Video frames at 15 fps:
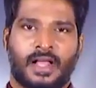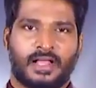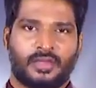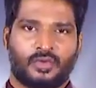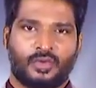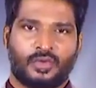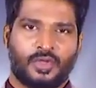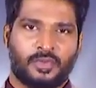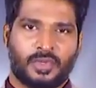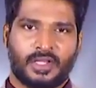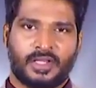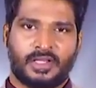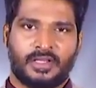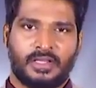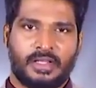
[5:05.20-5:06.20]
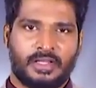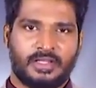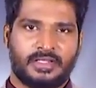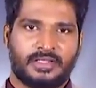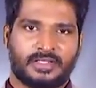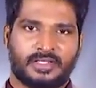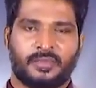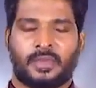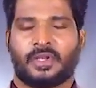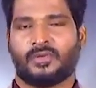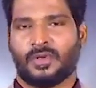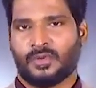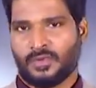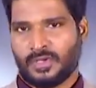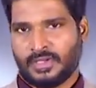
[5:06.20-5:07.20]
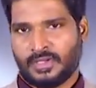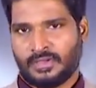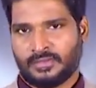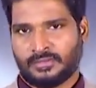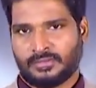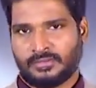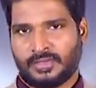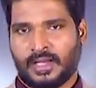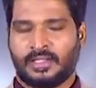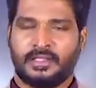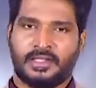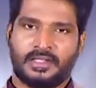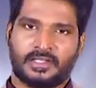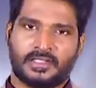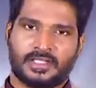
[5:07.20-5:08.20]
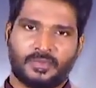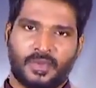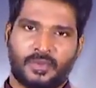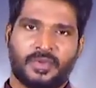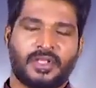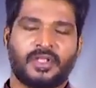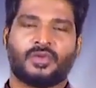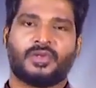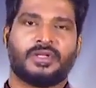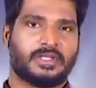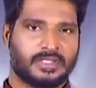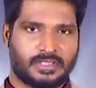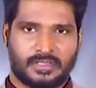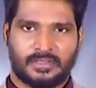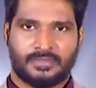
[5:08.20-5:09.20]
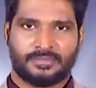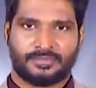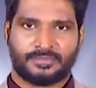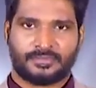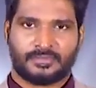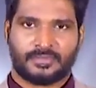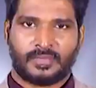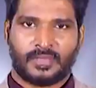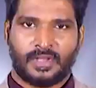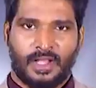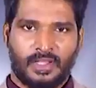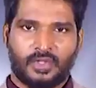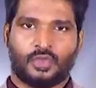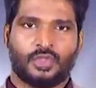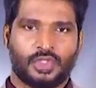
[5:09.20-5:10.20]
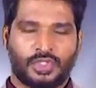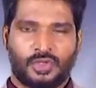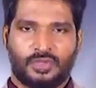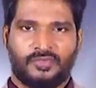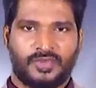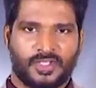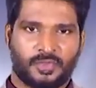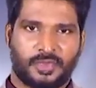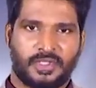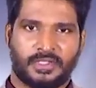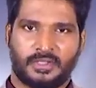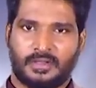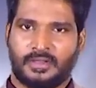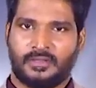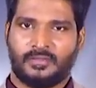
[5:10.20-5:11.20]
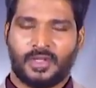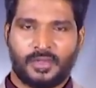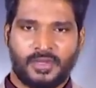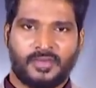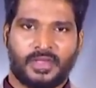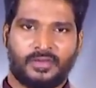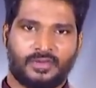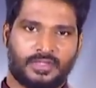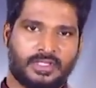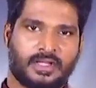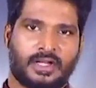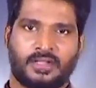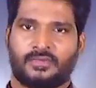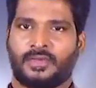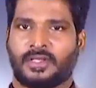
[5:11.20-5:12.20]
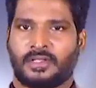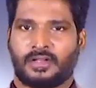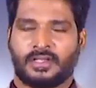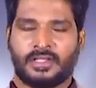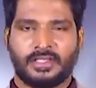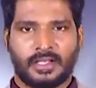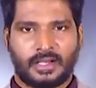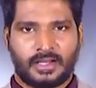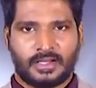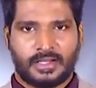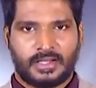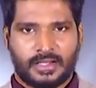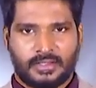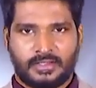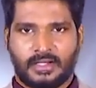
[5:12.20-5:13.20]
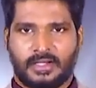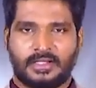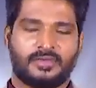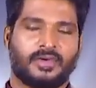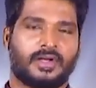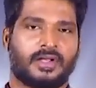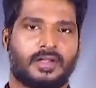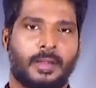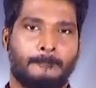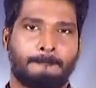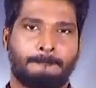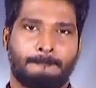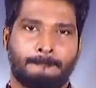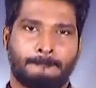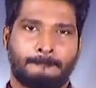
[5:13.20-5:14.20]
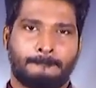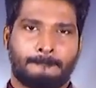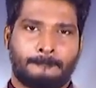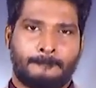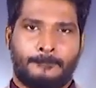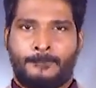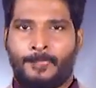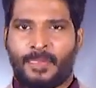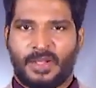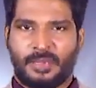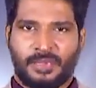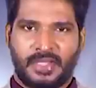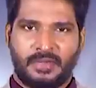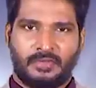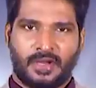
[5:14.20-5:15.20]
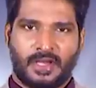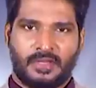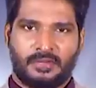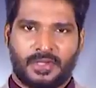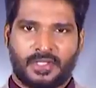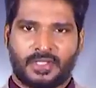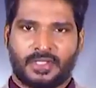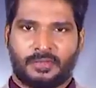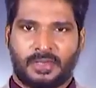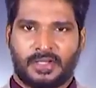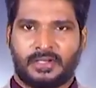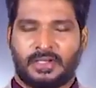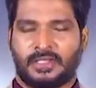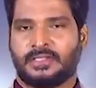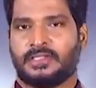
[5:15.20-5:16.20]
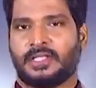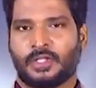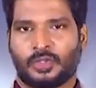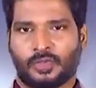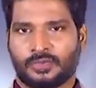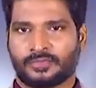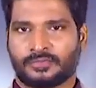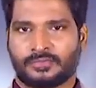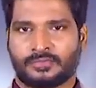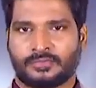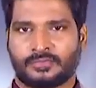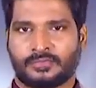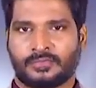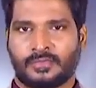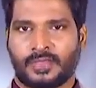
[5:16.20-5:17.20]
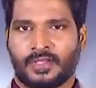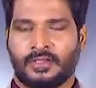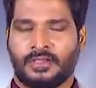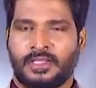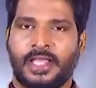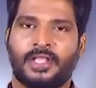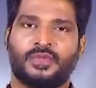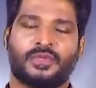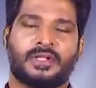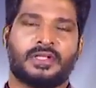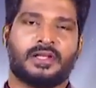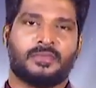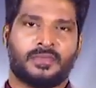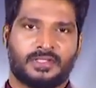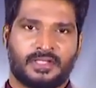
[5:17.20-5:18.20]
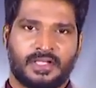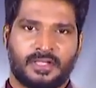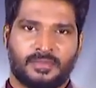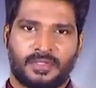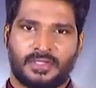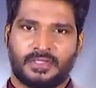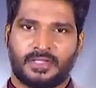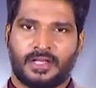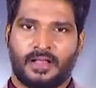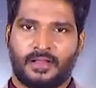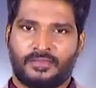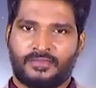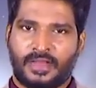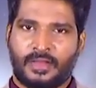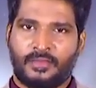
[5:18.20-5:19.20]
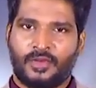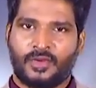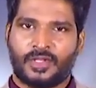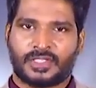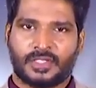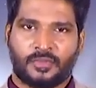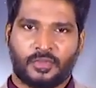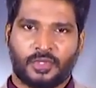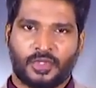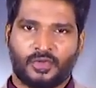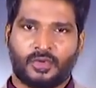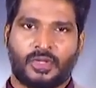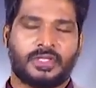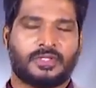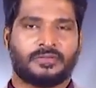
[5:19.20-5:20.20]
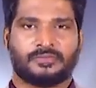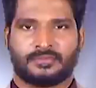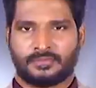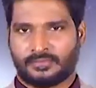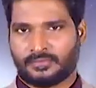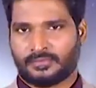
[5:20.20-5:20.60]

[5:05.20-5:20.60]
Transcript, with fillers: பேங்க் லோன் எடுப்பாங்க இல்லைனா இன்ட்ரெஸ்ட்க்கு பணம் வாங்குவாங்க அந்த இன்ட்ரெஸ்ட்டை பே பண்ணி இன்னொரு இன்ட்ரெஸ்ட்டு அது கொஞ்சம் ஜுவல் ஃப்ளெச் பண்ணிக்கலாம் மறுபடியும் வேறு ஒருத்த கடன் வாங்கிக்கலாம் இந்த கடன் அடைக்க அந்த கடனை வாங்கலாம் இப்படி மாறி மாறி இந்த பலன் நடந்துக்கிட்டே இருக்கும் கேது ரெண்டாம் இடத்துல என்ன பண்ணுதுன்னா ஃபேமிலியோடைய சப்போர்ட்டையும் குறைக்கும்